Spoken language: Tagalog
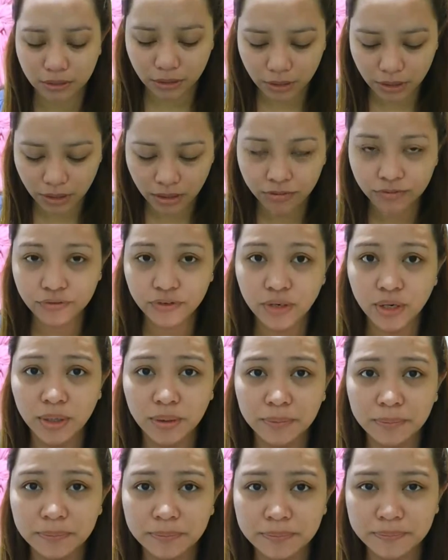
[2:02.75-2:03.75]
uh,
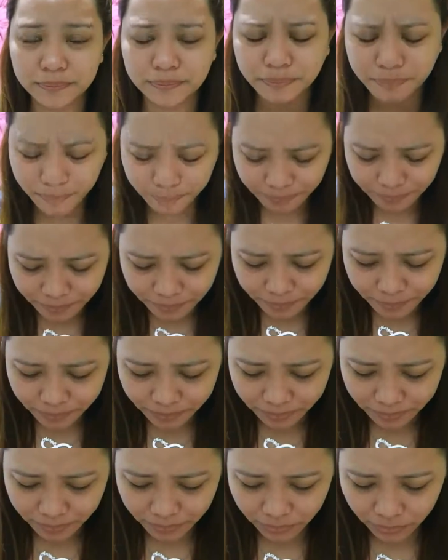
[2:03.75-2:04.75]
from
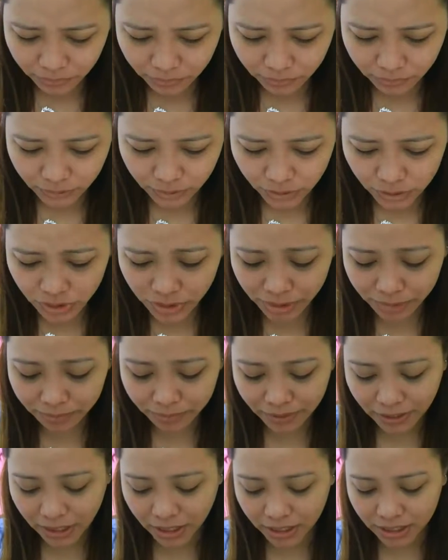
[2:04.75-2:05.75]

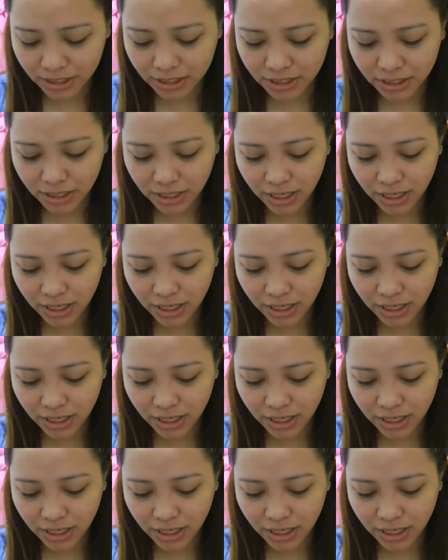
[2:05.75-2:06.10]
Surplus.